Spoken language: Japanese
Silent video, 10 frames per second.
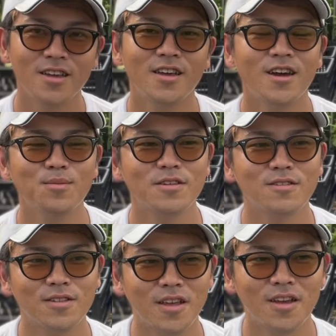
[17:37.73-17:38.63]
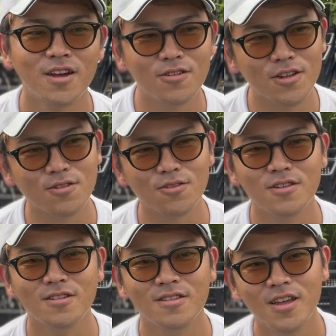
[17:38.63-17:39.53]
えありますので概要欄の方に
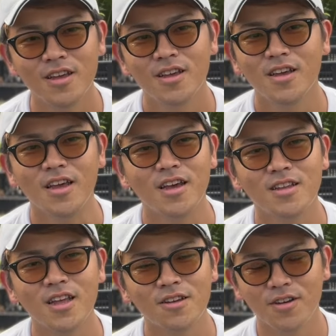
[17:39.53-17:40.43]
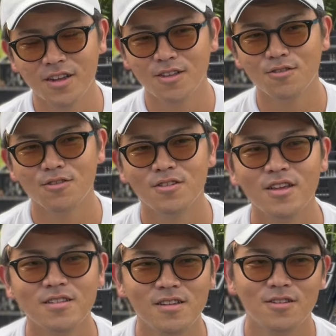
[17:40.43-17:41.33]
ですね、え台湾編という
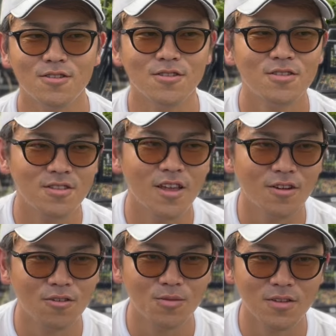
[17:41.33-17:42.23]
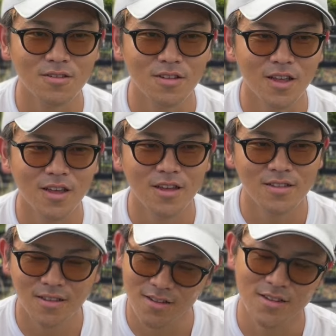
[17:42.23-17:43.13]
再生リストを作っておりますので、えー、
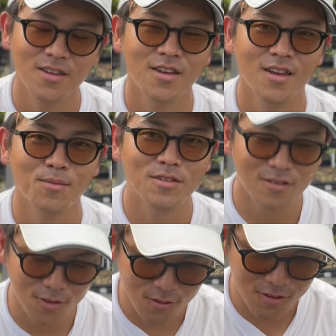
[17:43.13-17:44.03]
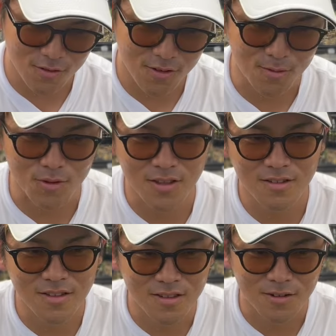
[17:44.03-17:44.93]
ぜひ、えめちゃくちゃ美味しいフルーツ盛りだ
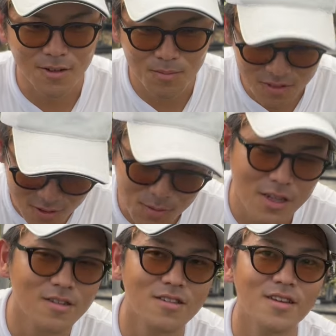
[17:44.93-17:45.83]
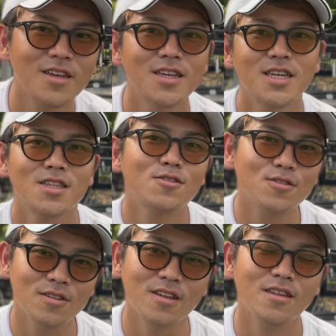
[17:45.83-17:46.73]
くさんなのでぜひ見てください。というこ
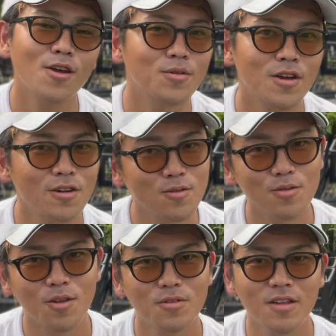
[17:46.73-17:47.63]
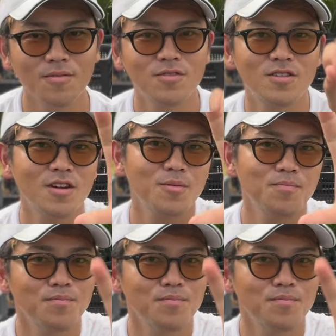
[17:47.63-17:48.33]
とで最後までありがとうございました。じゃあね